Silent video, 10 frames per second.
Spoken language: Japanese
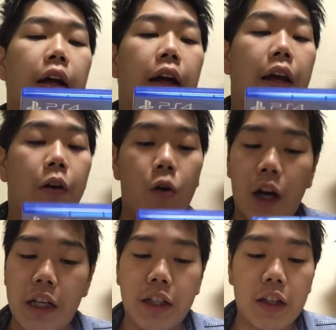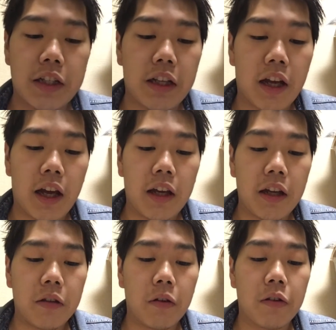えー、荒廃した地で永
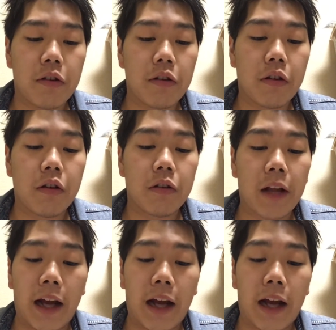遠と続く